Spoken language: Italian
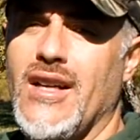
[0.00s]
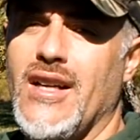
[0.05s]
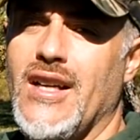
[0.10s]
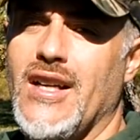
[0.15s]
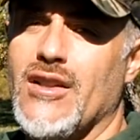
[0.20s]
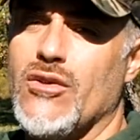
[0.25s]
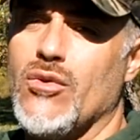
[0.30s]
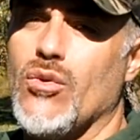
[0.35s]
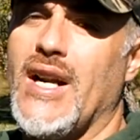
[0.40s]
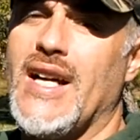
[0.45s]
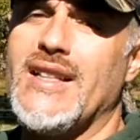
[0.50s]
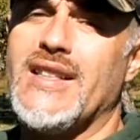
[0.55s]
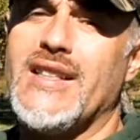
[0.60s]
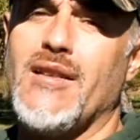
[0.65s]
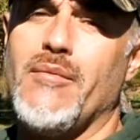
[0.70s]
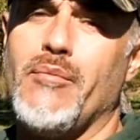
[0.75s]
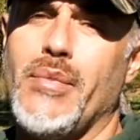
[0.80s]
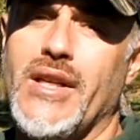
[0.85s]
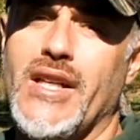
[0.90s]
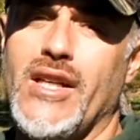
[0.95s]
Durante
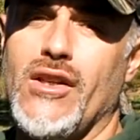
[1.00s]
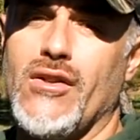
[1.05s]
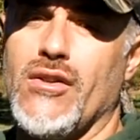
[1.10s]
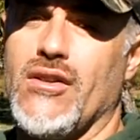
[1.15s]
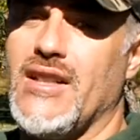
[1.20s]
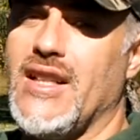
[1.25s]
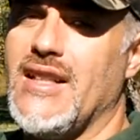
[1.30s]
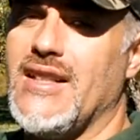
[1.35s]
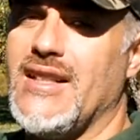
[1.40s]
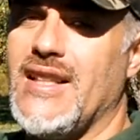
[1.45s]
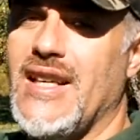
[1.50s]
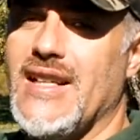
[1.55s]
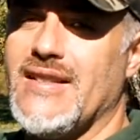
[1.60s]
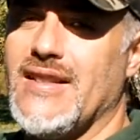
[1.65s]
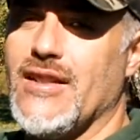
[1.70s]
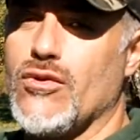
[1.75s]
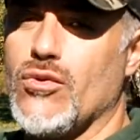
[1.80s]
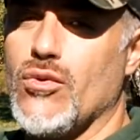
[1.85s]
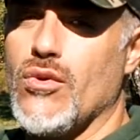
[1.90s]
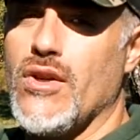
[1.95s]
il periodo del
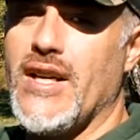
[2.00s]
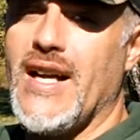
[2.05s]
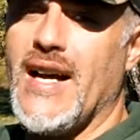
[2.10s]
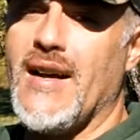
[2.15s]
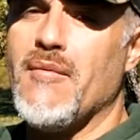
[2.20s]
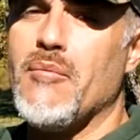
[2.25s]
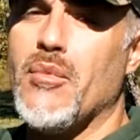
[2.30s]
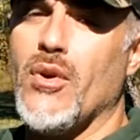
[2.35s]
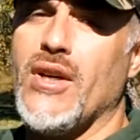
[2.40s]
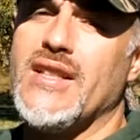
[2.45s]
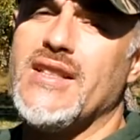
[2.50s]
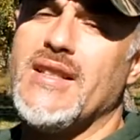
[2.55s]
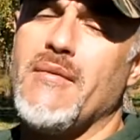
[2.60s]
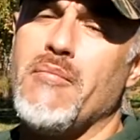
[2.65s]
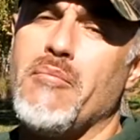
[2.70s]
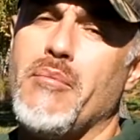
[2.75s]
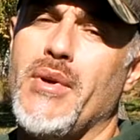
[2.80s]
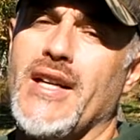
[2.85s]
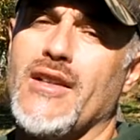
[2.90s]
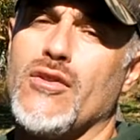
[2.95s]
test sul campo le
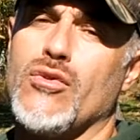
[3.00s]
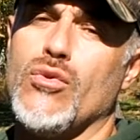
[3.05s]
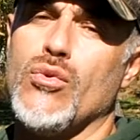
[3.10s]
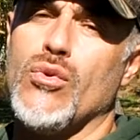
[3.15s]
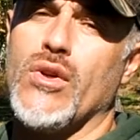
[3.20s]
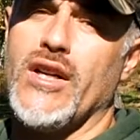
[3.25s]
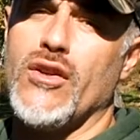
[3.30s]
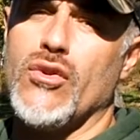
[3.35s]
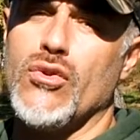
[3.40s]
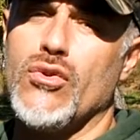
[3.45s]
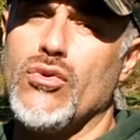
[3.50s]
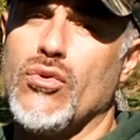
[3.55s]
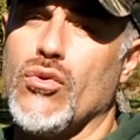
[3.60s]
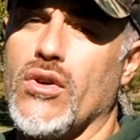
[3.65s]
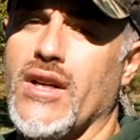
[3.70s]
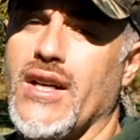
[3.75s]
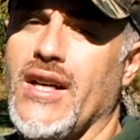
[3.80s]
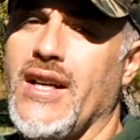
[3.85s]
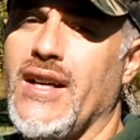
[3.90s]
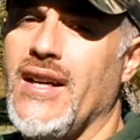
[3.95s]
temperature
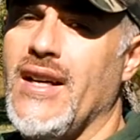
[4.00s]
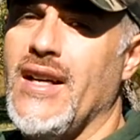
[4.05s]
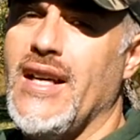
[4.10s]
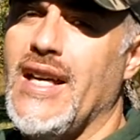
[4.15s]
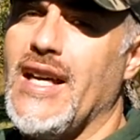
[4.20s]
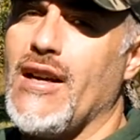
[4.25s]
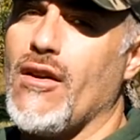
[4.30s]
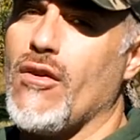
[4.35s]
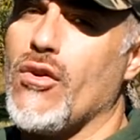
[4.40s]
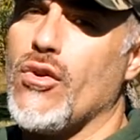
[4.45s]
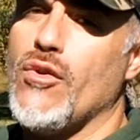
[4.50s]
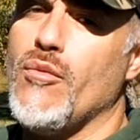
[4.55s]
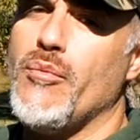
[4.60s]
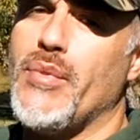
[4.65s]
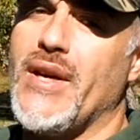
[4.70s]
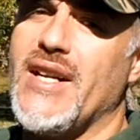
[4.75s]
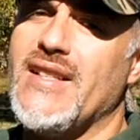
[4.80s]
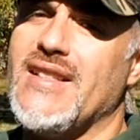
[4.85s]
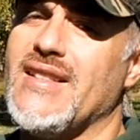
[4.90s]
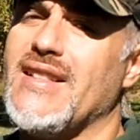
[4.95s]
notturne erano
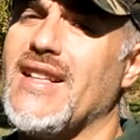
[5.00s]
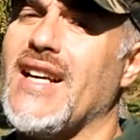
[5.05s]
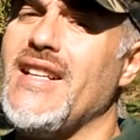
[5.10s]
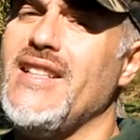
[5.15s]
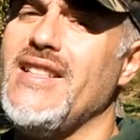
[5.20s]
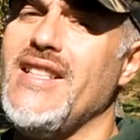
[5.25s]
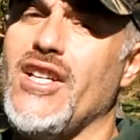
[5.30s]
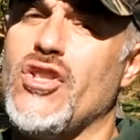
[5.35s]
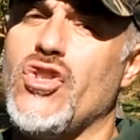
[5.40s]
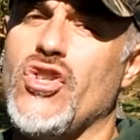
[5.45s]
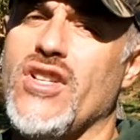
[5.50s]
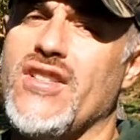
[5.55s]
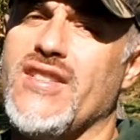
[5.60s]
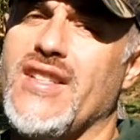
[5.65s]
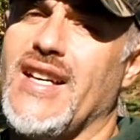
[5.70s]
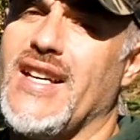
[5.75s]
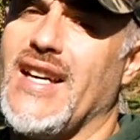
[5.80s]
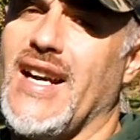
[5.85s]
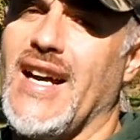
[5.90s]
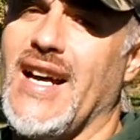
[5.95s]
comprese tra i 10 e i
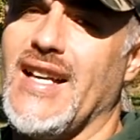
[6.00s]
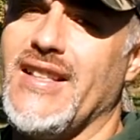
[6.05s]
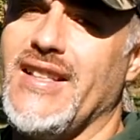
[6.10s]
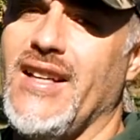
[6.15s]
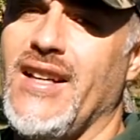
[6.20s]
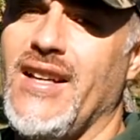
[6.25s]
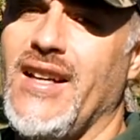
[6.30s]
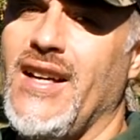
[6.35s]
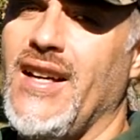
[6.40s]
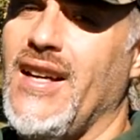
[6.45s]
6 gradi